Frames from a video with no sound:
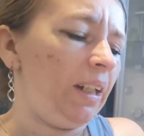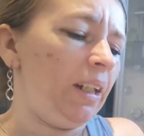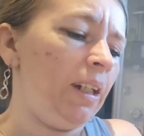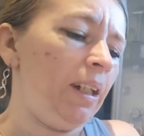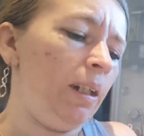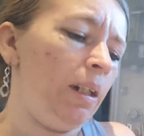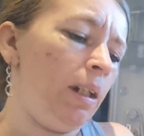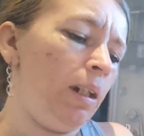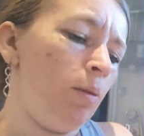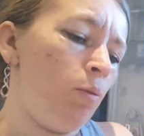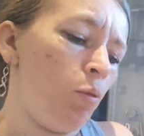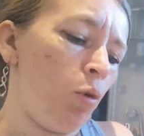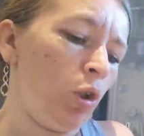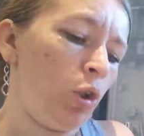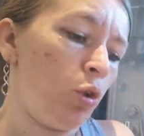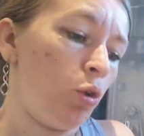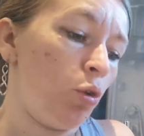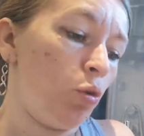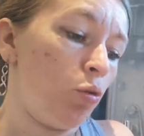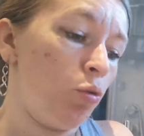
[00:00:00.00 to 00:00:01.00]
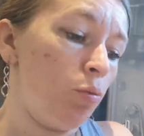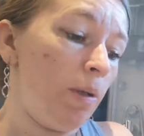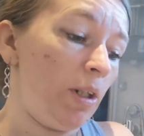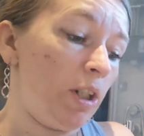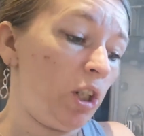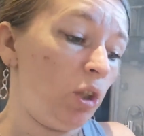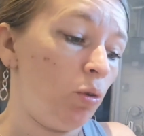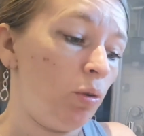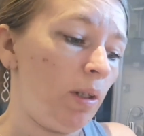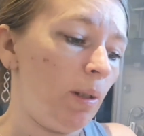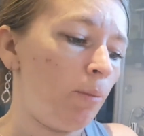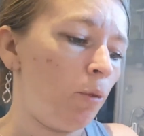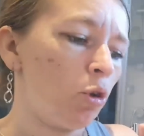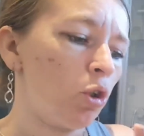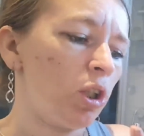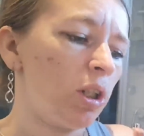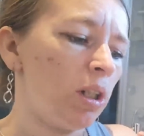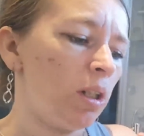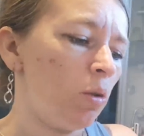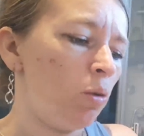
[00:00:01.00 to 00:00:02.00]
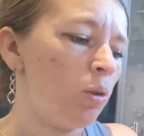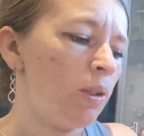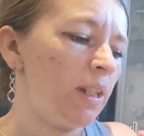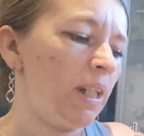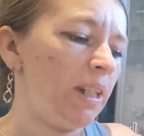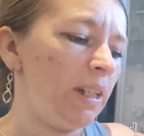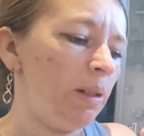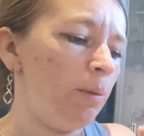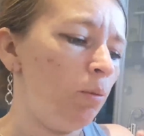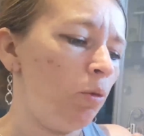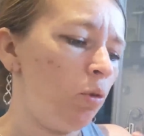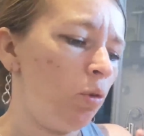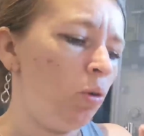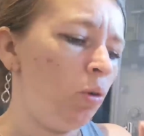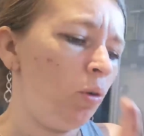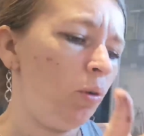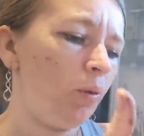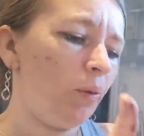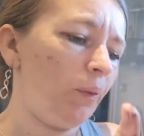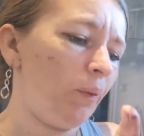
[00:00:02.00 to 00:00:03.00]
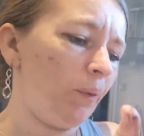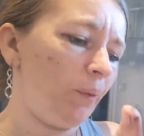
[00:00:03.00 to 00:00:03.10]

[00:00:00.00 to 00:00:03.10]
Et moi du coup bah, j'ai donné à manger aux animaux